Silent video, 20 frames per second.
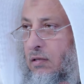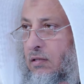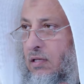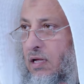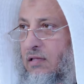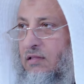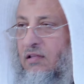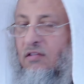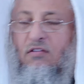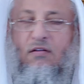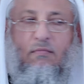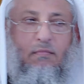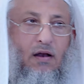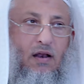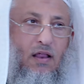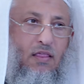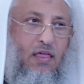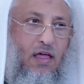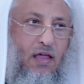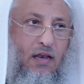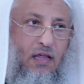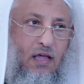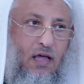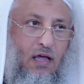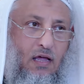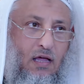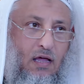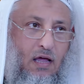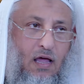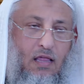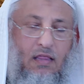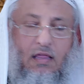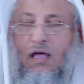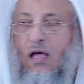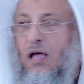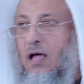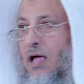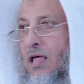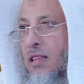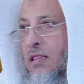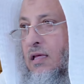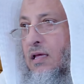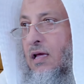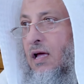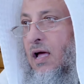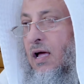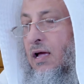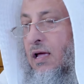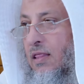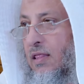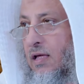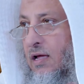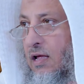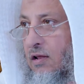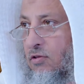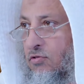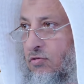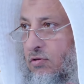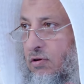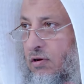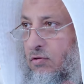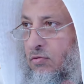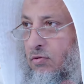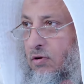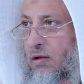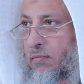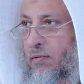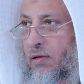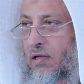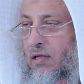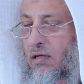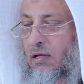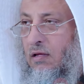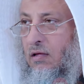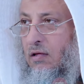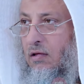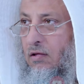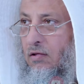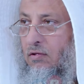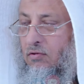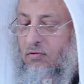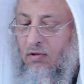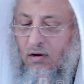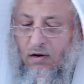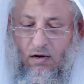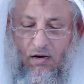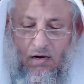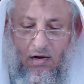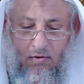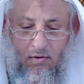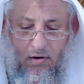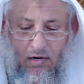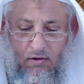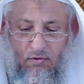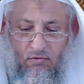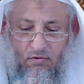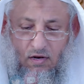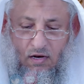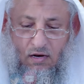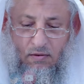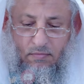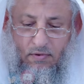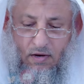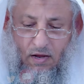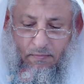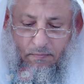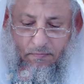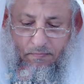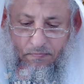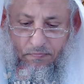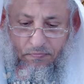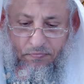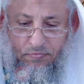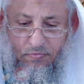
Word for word: تغتسل مرة ثانية هذه هذه هكذا كانت سنة النبي صلى الله عليه وسلم نعم